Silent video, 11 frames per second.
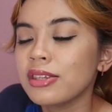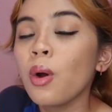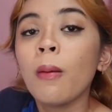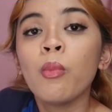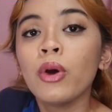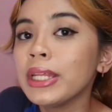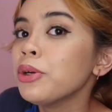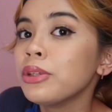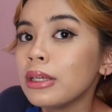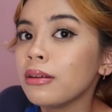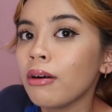So, ang morning
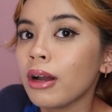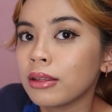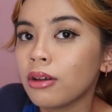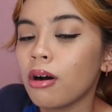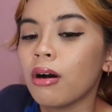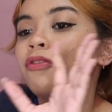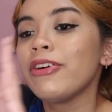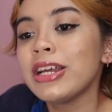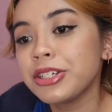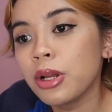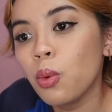routine ko ito,
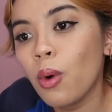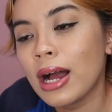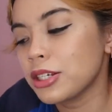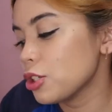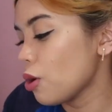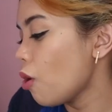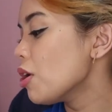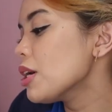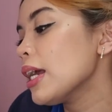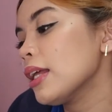facial wash or